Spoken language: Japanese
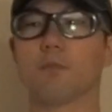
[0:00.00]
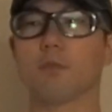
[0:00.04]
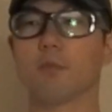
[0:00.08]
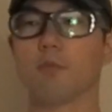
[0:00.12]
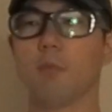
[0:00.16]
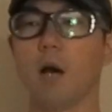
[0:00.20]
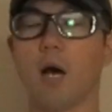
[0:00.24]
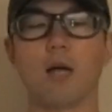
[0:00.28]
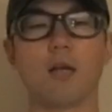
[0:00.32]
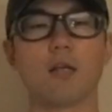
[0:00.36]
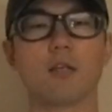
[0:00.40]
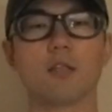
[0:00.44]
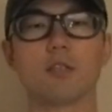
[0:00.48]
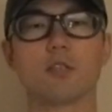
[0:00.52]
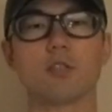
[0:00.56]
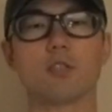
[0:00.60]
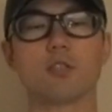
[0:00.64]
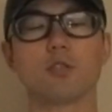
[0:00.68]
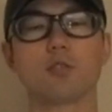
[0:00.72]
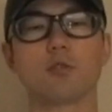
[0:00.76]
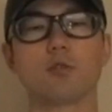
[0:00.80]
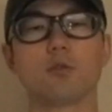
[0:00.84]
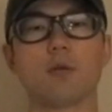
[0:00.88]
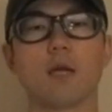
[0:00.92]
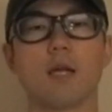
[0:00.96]
まあ、
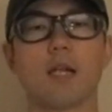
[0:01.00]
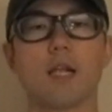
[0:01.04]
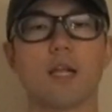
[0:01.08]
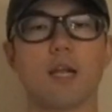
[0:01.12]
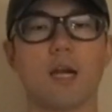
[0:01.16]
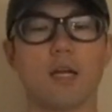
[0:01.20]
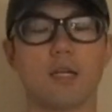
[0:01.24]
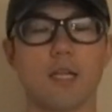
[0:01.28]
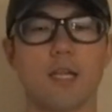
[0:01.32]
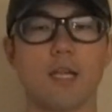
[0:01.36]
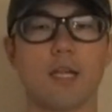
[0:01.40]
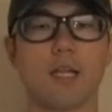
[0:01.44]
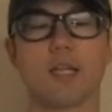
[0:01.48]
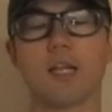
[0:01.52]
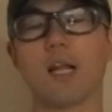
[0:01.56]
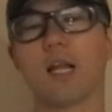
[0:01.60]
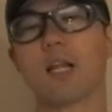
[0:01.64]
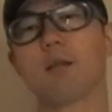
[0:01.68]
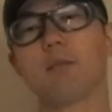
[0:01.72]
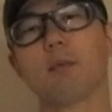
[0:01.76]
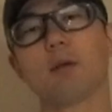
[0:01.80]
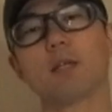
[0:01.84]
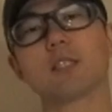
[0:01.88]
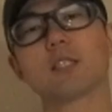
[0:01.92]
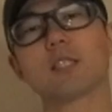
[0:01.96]
収益化に至
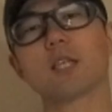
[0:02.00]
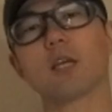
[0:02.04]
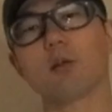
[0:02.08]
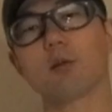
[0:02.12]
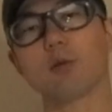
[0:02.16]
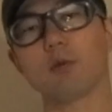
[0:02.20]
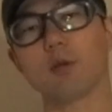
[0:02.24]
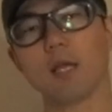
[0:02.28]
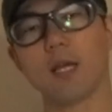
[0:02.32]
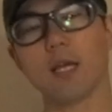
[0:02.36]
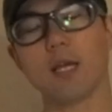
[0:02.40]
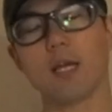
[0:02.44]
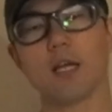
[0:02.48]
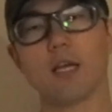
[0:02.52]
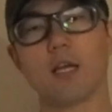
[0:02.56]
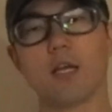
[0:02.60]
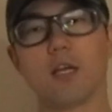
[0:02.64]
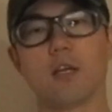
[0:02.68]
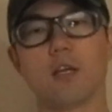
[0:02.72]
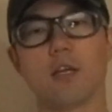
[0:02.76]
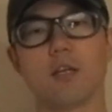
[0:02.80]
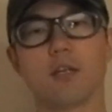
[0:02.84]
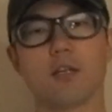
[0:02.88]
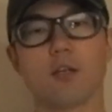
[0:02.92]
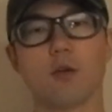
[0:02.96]
りましたの
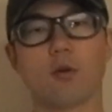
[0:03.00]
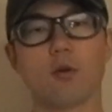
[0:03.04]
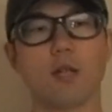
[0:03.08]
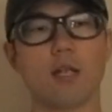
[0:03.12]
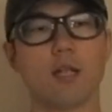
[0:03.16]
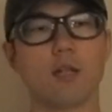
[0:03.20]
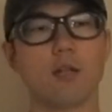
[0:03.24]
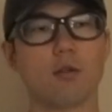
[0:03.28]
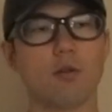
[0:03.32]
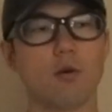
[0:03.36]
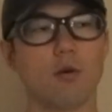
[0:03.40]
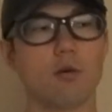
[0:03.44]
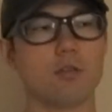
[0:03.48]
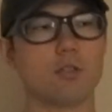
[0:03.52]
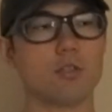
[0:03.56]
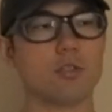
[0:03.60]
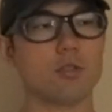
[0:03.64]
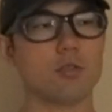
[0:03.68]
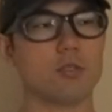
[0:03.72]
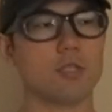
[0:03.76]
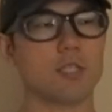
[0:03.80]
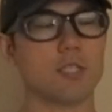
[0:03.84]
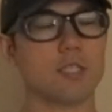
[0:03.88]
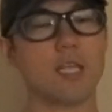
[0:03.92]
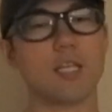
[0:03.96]
で去年の
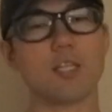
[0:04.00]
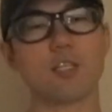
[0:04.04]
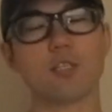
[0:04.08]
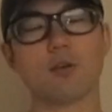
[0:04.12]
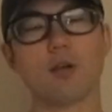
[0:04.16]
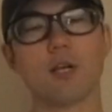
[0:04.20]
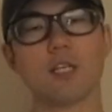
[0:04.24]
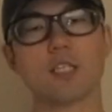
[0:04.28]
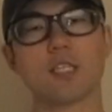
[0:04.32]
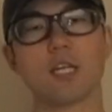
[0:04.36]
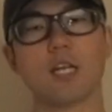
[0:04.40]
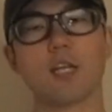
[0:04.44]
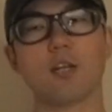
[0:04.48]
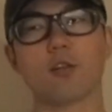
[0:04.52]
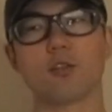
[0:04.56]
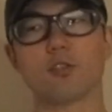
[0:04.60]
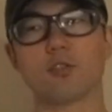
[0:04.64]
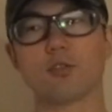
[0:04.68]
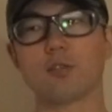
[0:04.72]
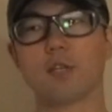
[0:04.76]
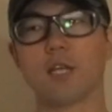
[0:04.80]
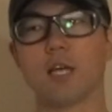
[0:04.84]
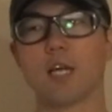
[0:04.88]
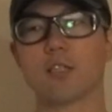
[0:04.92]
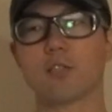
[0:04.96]
2018年の
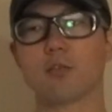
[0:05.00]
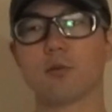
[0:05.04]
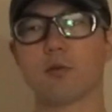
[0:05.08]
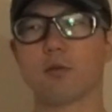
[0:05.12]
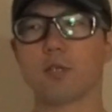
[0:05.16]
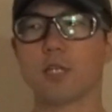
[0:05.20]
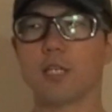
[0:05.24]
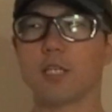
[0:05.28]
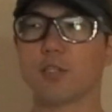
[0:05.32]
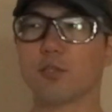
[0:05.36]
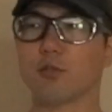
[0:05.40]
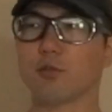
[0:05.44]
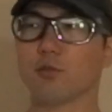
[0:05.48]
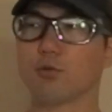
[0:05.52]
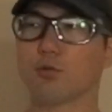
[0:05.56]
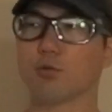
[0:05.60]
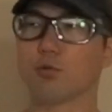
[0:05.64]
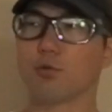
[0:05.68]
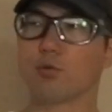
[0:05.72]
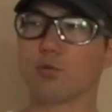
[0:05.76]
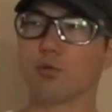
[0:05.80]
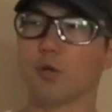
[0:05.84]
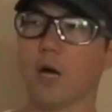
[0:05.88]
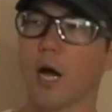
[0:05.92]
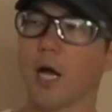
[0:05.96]
12月の
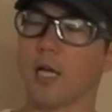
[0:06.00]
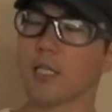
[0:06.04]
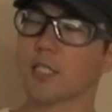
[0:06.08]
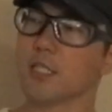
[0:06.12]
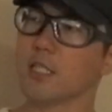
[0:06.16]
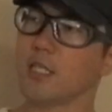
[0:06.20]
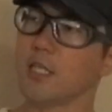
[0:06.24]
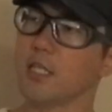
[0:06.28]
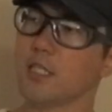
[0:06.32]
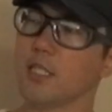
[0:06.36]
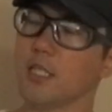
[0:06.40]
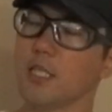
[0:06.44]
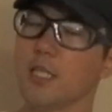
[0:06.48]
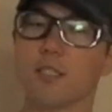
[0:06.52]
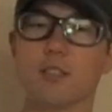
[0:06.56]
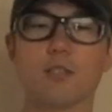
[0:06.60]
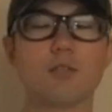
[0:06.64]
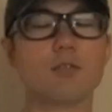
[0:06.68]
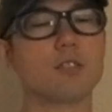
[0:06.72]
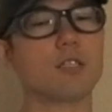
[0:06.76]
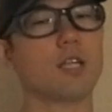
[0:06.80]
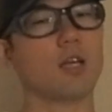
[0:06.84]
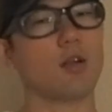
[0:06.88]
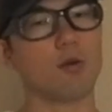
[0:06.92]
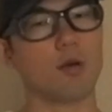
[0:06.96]
28日に
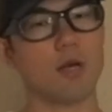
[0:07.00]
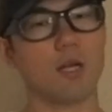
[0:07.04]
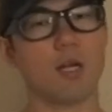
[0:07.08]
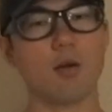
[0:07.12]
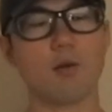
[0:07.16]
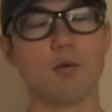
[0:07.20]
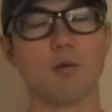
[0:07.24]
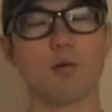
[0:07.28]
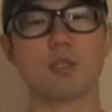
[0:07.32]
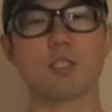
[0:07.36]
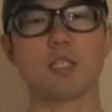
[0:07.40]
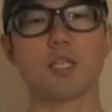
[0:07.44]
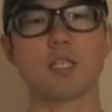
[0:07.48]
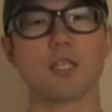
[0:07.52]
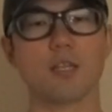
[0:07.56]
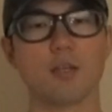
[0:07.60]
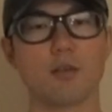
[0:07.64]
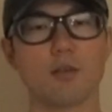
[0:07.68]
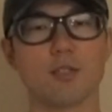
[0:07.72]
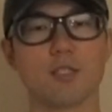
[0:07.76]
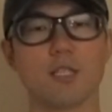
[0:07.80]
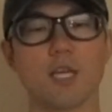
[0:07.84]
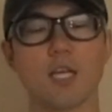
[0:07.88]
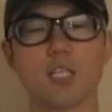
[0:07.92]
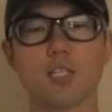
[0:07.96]
作ったのかなこの
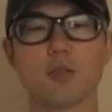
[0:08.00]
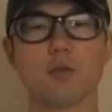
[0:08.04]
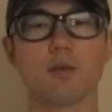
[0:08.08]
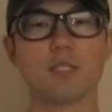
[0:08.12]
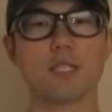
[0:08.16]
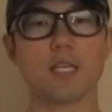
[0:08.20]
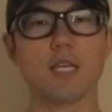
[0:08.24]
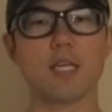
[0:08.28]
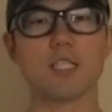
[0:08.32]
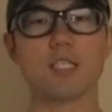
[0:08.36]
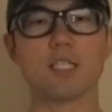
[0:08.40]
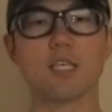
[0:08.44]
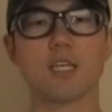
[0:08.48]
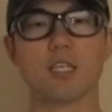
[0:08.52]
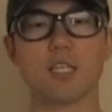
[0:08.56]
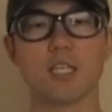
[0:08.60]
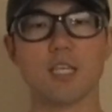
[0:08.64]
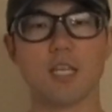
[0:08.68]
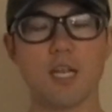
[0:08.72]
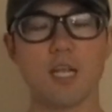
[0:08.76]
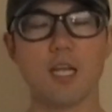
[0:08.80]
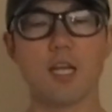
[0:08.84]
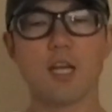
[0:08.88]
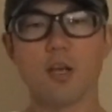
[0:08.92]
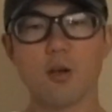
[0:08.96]
チャンネル最初は静止画
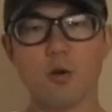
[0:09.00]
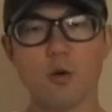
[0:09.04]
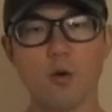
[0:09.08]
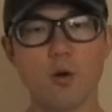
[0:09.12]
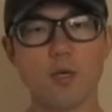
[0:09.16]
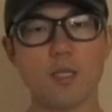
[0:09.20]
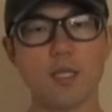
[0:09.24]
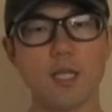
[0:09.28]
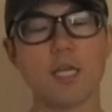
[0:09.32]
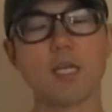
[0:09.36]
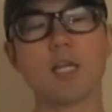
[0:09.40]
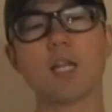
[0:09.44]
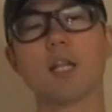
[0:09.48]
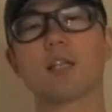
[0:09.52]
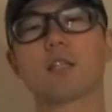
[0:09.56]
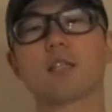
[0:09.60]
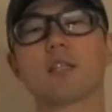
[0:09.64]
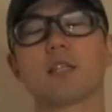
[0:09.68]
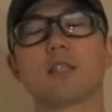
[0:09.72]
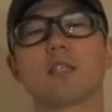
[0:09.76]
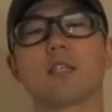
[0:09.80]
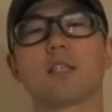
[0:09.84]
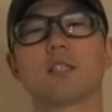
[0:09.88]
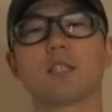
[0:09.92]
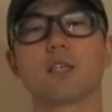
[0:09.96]
でね声だけだっ
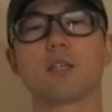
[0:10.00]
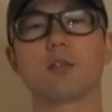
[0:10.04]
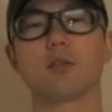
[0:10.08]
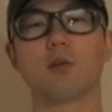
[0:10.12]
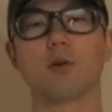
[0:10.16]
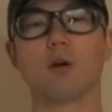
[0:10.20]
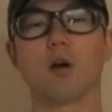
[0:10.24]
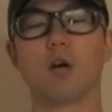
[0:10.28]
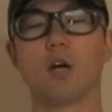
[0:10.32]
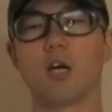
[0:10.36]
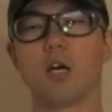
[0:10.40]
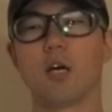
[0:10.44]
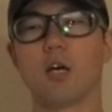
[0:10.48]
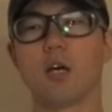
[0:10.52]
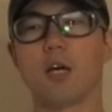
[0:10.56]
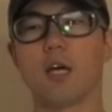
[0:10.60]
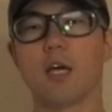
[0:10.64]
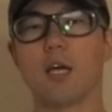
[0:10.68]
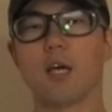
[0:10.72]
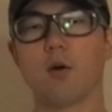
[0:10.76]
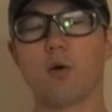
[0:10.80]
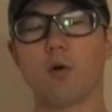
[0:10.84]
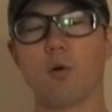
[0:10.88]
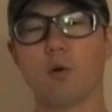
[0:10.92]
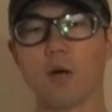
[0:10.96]
たんですけど、
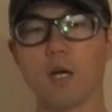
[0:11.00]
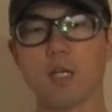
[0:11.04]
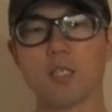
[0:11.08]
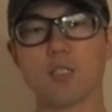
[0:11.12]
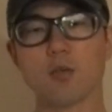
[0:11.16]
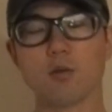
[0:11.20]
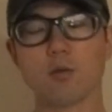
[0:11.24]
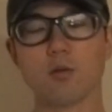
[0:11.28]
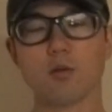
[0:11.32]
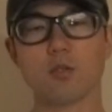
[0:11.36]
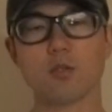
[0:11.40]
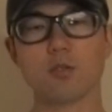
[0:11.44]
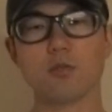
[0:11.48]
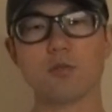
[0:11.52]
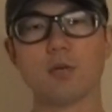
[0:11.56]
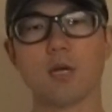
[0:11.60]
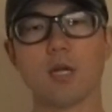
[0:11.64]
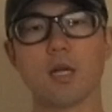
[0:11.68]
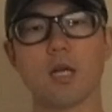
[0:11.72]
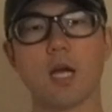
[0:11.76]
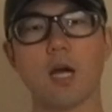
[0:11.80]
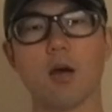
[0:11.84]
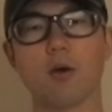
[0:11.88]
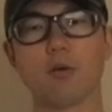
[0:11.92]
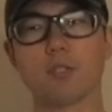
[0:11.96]
え桜花賞の週
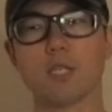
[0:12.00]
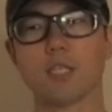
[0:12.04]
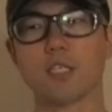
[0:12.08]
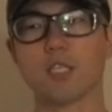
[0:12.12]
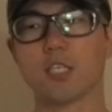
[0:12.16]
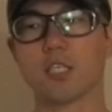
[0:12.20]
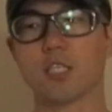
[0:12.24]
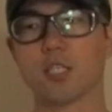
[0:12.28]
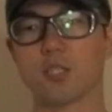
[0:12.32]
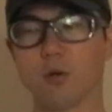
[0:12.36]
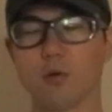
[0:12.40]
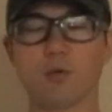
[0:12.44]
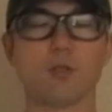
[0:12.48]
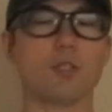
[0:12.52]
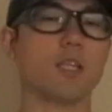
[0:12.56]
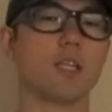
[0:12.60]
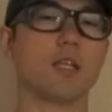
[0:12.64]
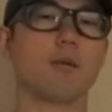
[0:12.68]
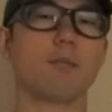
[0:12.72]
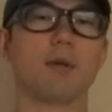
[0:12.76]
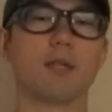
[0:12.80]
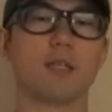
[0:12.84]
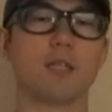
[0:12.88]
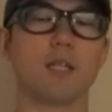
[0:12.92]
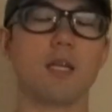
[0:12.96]
から顔出ししようって
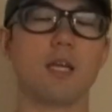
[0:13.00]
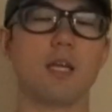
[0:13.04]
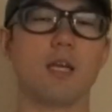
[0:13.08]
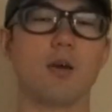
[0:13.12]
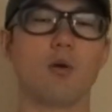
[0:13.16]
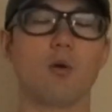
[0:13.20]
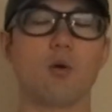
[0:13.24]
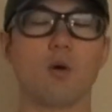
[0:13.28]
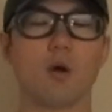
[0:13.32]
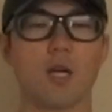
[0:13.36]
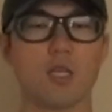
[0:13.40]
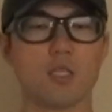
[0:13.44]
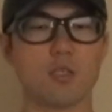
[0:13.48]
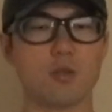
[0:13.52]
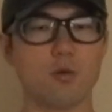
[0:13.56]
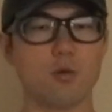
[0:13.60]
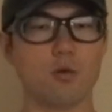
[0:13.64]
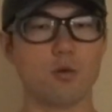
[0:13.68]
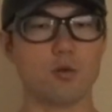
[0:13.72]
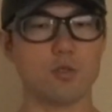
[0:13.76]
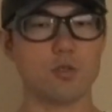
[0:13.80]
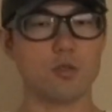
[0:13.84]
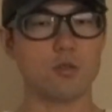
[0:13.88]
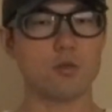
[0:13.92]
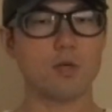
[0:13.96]
決めて桜花賞
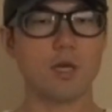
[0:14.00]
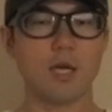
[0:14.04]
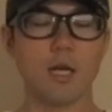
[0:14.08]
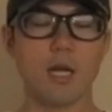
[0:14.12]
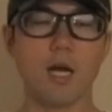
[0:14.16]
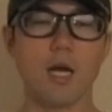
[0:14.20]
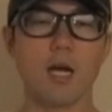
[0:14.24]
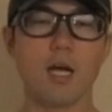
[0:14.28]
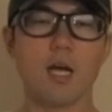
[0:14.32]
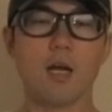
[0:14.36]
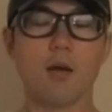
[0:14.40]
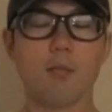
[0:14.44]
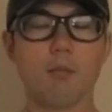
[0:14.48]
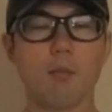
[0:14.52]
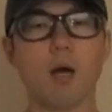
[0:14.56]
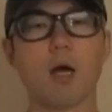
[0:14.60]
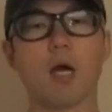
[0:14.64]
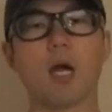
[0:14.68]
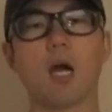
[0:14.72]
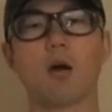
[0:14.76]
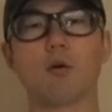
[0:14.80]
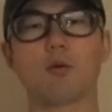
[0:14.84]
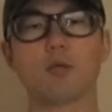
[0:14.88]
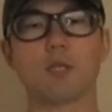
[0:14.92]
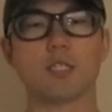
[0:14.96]
の週から、ま
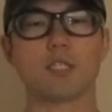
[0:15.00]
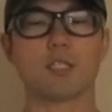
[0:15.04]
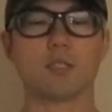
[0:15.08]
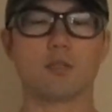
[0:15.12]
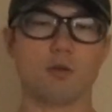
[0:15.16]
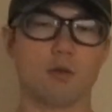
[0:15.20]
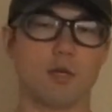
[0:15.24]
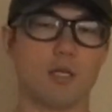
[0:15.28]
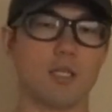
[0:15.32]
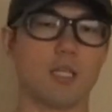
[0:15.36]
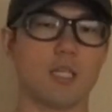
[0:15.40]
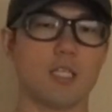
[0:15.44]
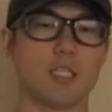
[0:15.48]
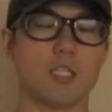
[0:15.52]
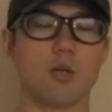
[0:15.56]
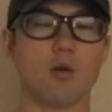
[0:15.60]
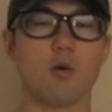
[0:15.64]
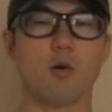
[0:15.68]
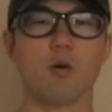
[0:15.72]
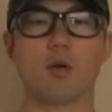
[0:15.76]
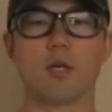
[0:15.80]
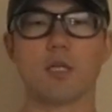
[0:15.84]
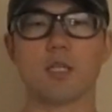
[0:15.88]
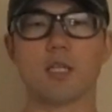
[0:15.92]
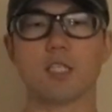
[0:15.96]
あ、顔出しする形で
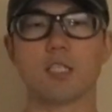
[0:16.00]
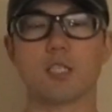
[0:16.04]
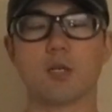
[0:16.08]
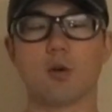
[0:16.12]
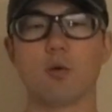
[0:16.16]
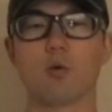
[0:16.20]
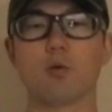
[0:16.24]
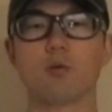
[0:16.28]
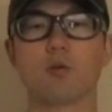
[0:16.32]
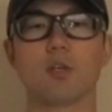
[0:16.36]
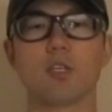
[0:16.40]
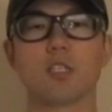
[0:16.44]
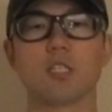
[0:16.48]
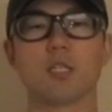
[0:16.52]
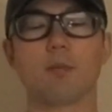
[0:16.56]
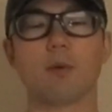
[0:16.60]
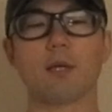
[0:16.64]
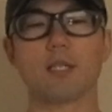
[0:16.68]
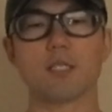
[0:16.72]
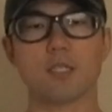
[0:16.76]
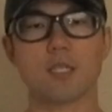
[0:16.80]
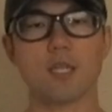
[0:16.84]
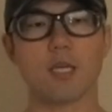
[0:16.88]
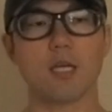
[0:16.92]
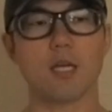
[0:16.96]
こういう形でお送りして
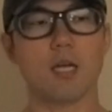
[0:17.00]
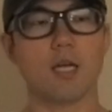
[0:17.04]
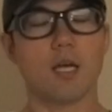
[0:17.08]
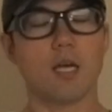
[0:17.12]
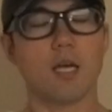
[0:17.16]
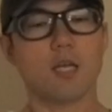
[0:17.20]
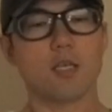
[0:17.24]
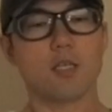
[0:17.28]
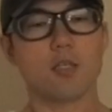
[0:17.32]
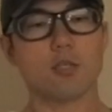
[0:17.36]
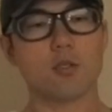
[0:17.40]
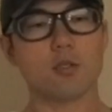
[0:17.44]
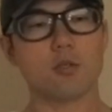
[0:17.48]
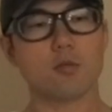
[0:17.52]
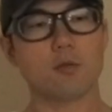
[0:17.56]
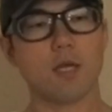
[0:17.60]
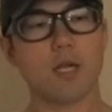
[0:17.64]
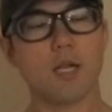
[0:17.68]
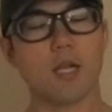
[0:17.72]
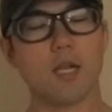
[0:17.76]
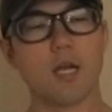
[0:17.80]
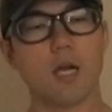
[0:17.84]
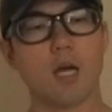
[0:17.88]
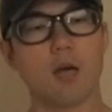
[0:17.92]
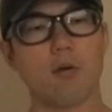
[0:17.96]
まして収
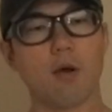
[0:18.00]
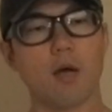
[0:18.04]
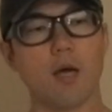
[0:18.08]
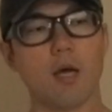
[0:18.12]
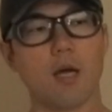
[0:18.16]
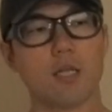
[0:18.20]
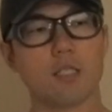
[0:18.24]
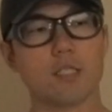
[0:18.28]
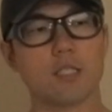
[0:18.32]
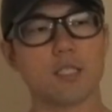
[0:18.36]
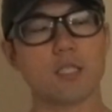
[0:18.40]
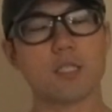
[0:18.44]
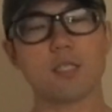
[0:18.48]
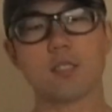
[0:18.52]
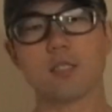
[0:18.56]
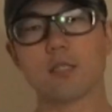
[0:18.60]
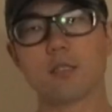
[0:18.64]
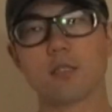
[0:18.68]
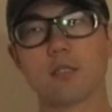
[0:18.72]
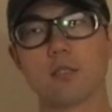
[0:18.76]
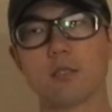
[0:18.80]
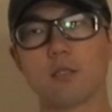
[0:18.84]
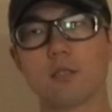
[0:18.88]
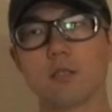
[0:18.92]
益化は実質